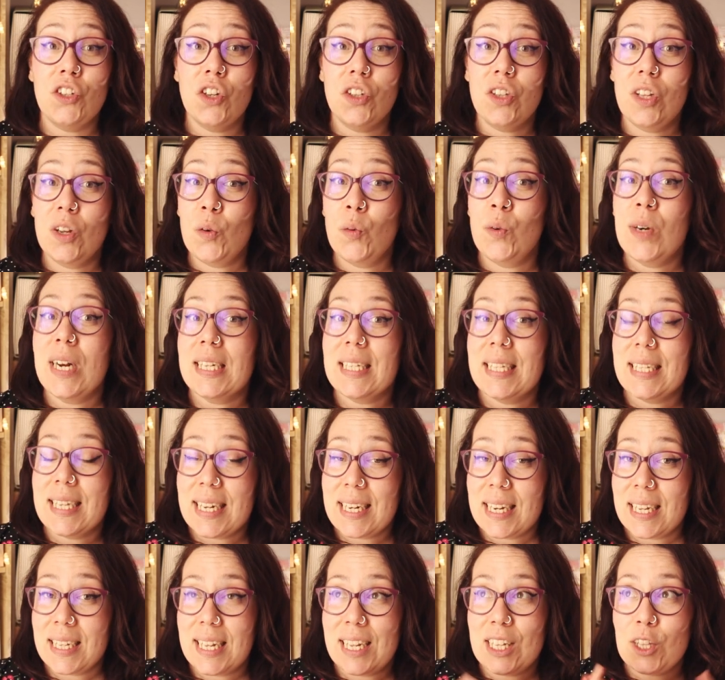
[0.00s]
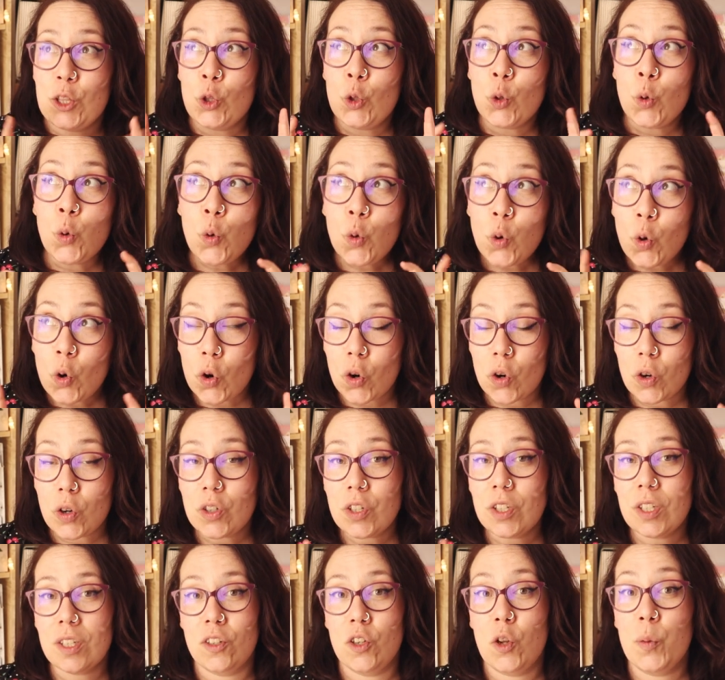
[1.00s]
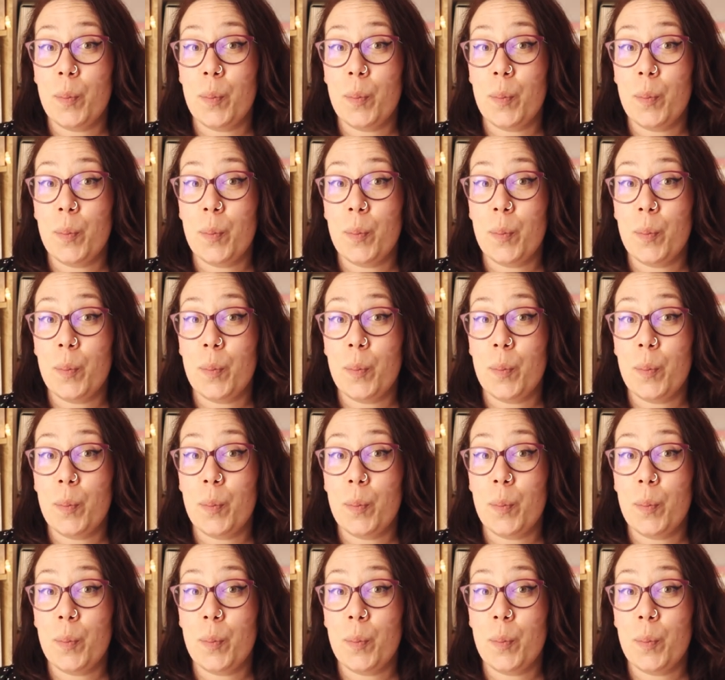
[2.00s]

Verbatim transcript: yo tengo una serie de trucos,